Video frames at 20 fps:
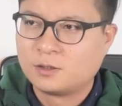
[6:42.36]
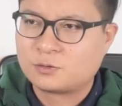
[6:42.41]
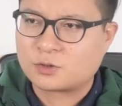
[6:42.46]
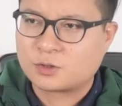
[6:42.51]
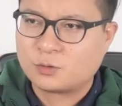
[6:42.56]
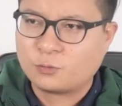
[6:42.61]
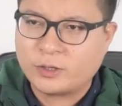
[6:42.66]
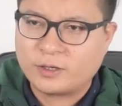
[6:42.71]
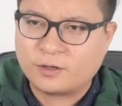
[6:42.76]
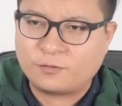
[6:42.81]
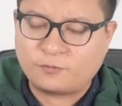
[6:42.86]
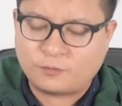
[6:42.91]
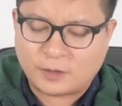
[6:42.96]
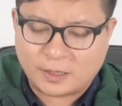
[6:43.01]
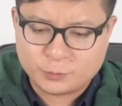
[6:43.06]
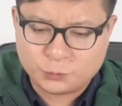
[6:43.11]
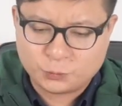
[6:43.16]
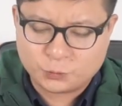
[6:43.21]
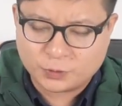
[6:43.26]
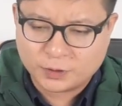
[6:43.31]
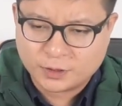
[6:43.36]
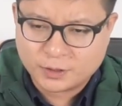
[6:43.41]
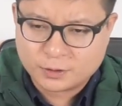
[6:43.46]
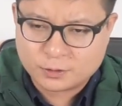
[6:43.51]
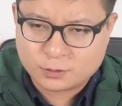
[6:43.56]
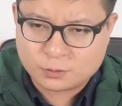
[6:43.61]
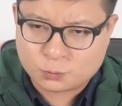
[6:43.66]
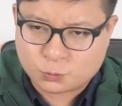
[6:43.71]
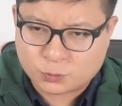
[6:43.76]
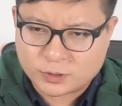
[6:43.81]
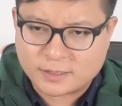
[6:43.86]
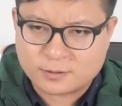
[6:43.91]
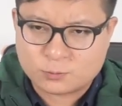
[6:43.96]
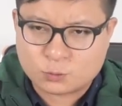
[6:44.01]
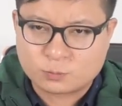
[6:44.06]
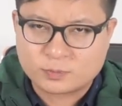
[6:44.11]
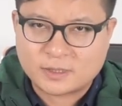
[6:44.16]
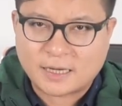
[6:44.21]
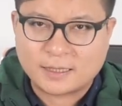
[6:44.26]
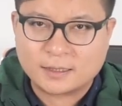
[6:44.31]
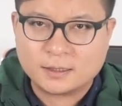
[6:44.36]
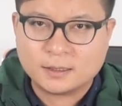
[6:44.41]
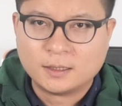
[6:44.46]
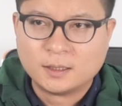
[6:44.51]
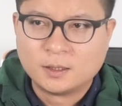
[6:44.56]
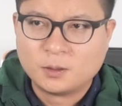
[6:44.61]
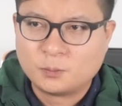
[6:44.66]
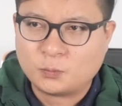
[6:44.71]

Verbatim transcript: 就是为了防御出现重大的